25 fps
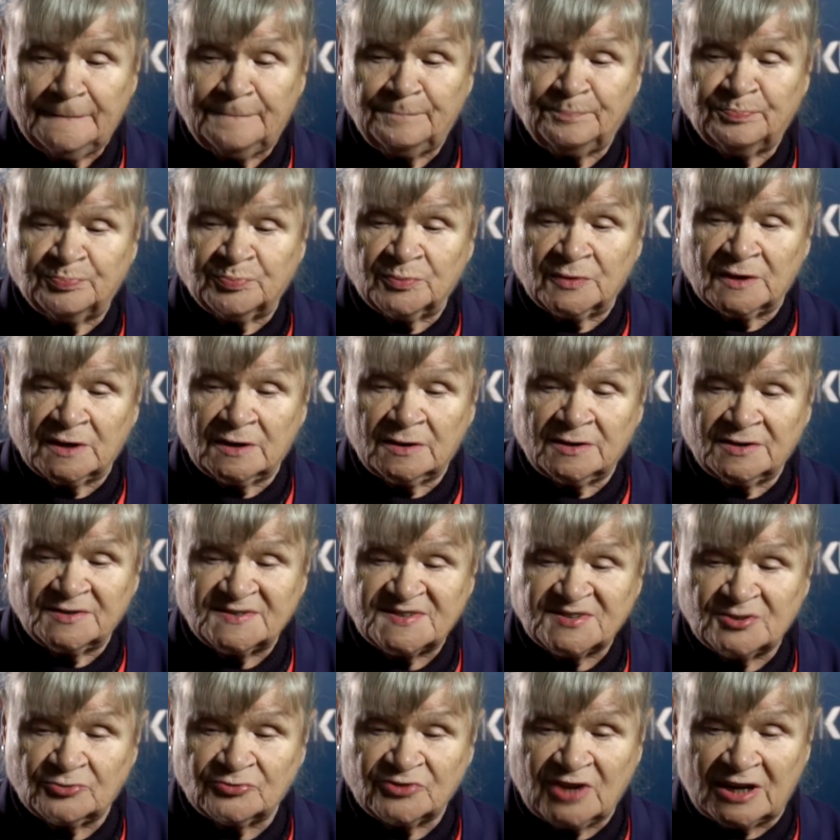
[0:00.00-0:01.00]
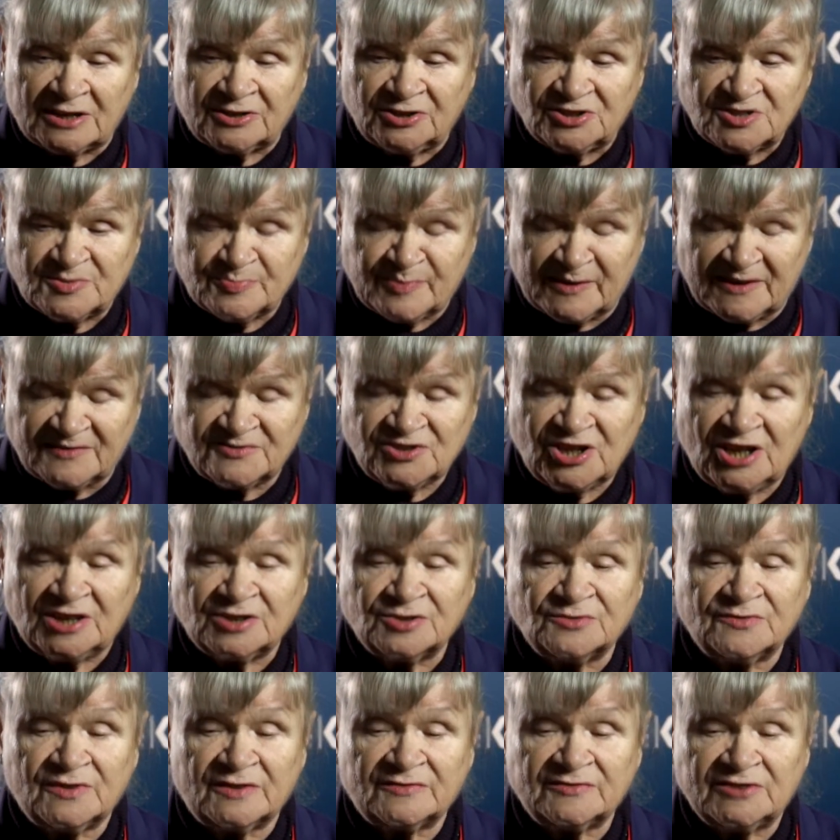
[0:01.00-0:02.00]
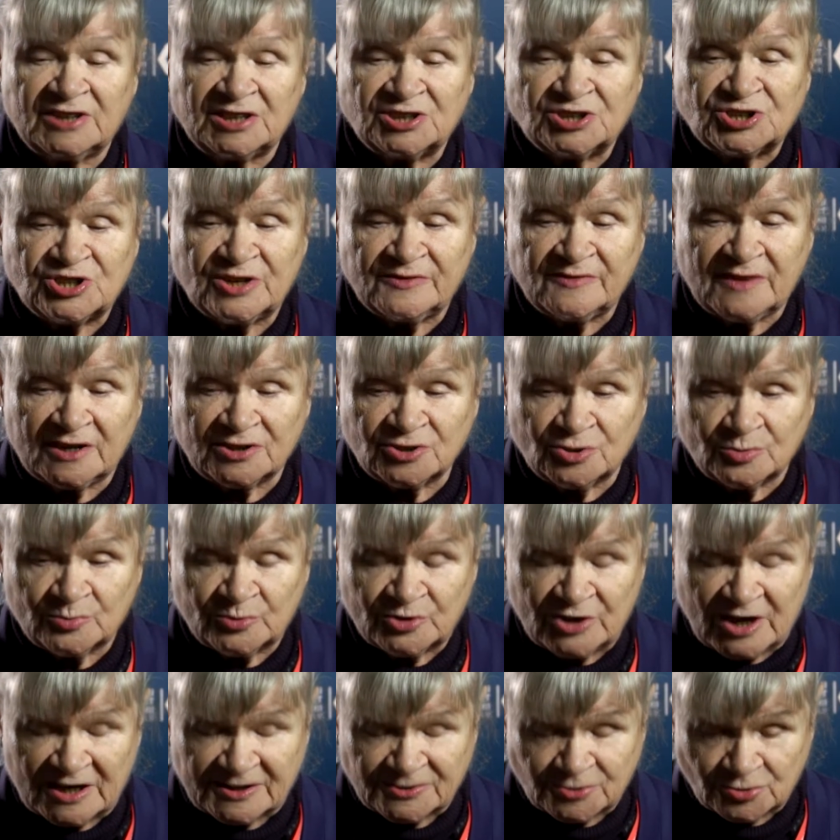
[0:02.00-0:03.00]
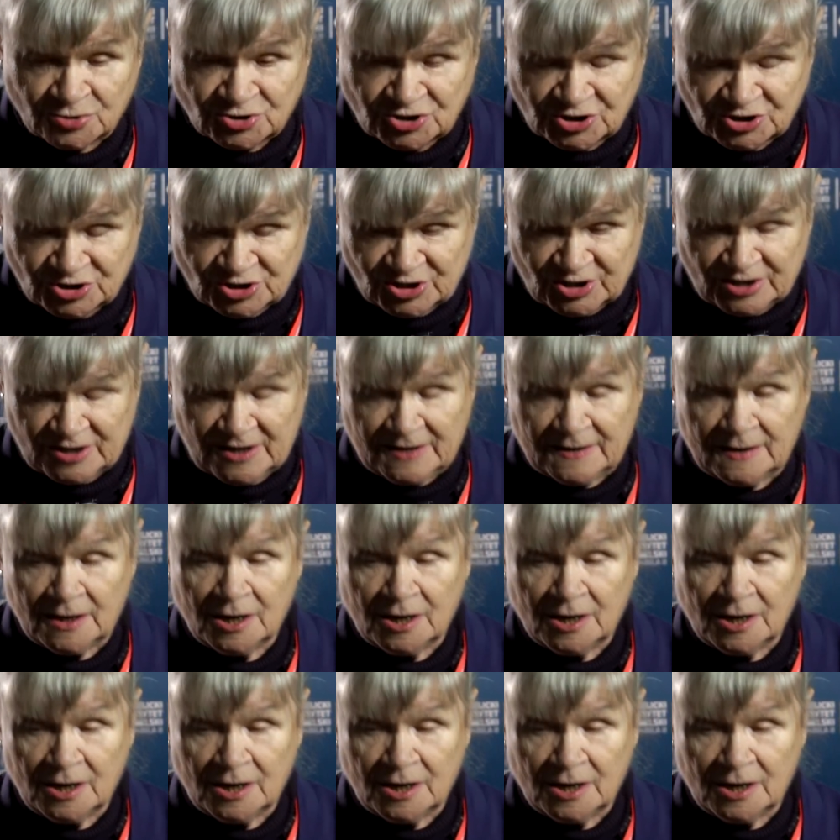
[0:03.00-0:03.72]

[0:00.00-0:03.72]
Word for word: mm, są takie sprawdziany wewnętrzne, wiadomo jak to się dzieje.